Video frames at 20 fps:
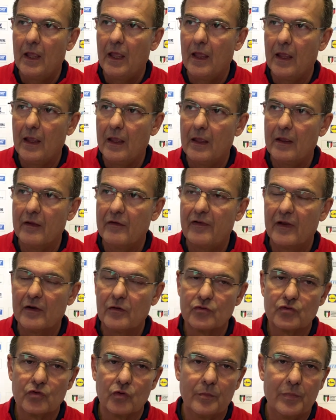eh,
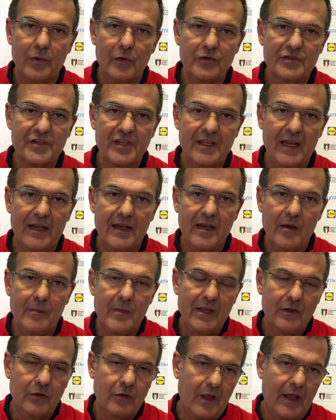fare un surplus di
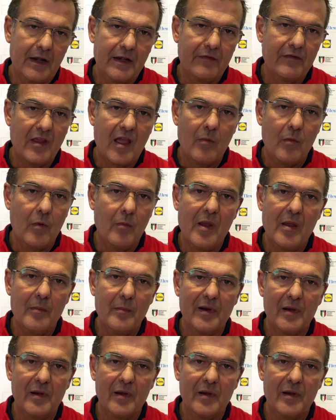allenamento e arriviamo ben